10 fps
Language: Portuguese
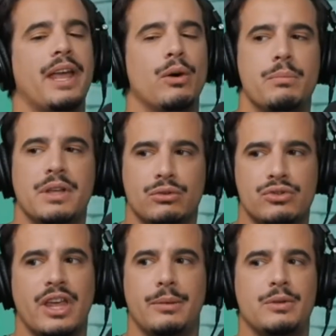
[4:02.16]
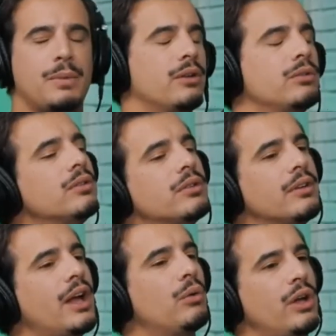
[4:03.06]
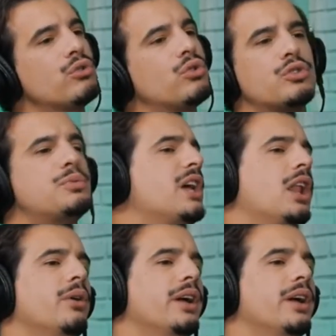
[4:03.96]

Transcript: é que é o ambiente nos derbys, pá? É um, é um jogo especial ou